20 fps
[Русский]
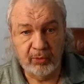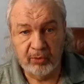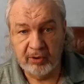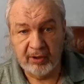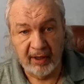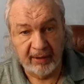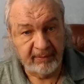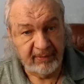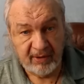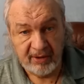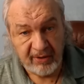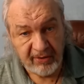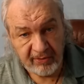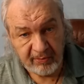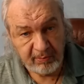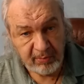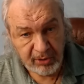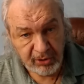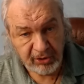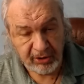нам не
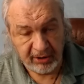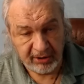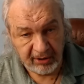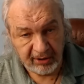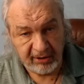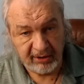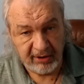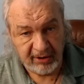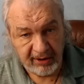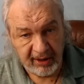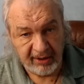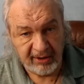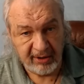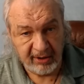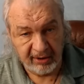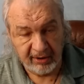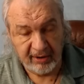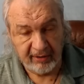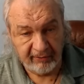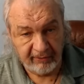избежать этой
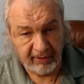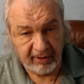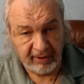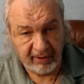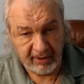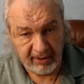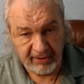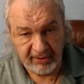ядерной войны